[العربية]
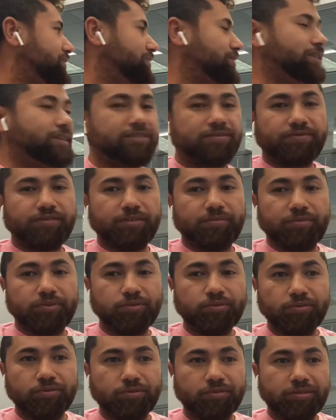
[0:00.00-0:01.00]
الناس في
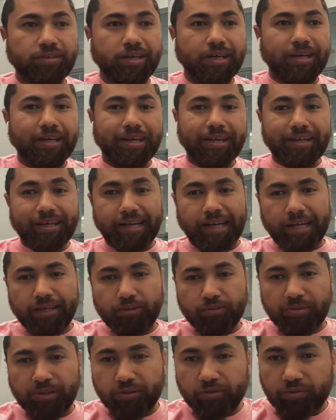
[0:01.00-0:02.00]
البيوت
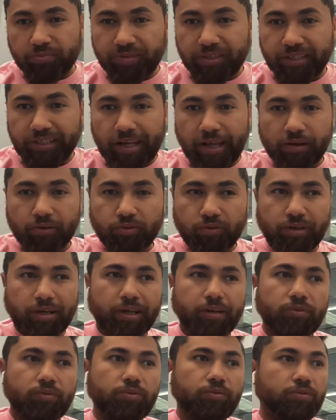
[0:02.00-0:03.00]
خلوا بالكم من عيالكم
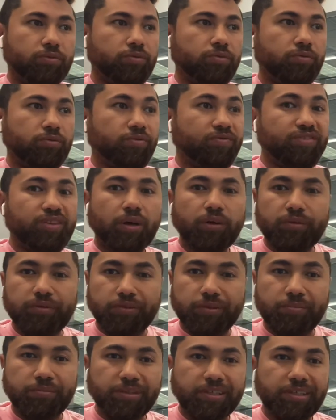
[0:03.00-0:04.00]
وخلوا وافضلوا في
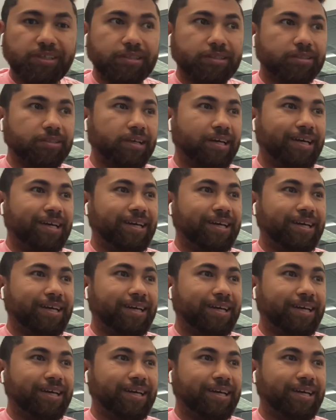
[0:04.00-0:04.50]
البيت